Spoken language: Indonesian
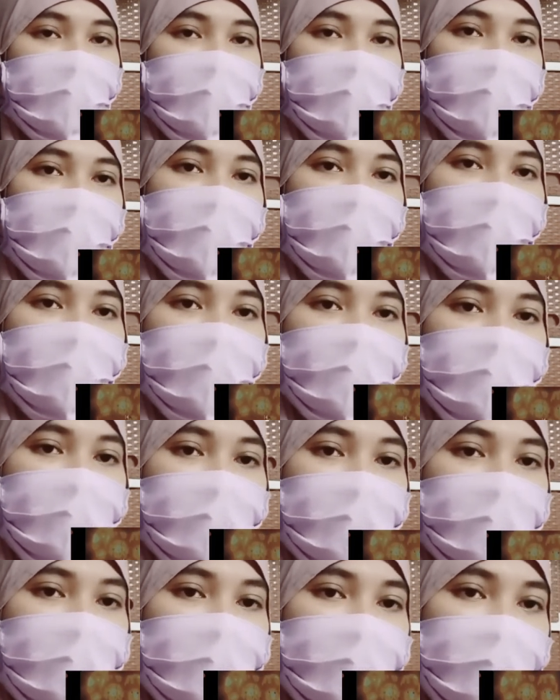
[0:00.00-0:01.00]

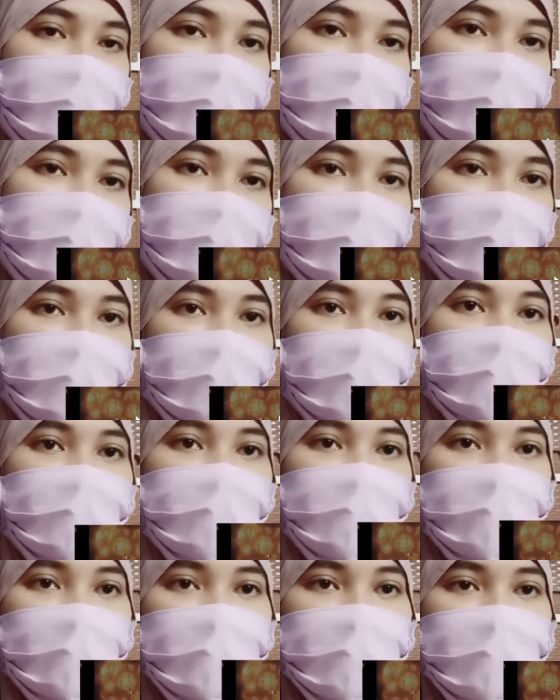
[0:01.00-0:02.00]
inukai takeru no
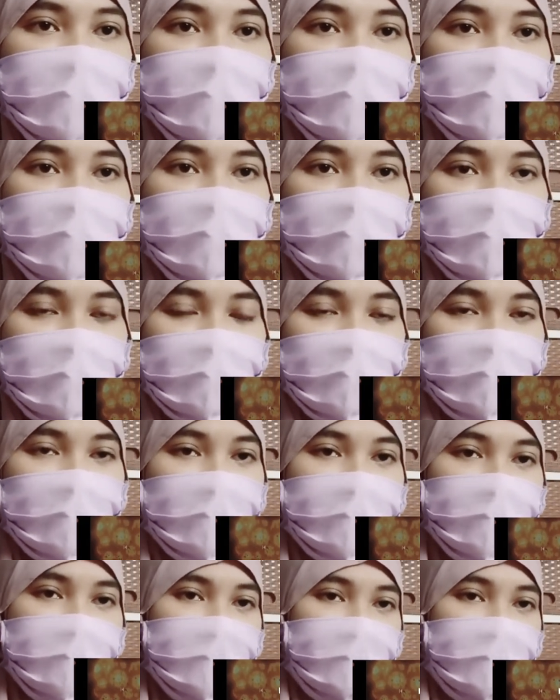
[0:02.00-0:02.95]
mikoto apaan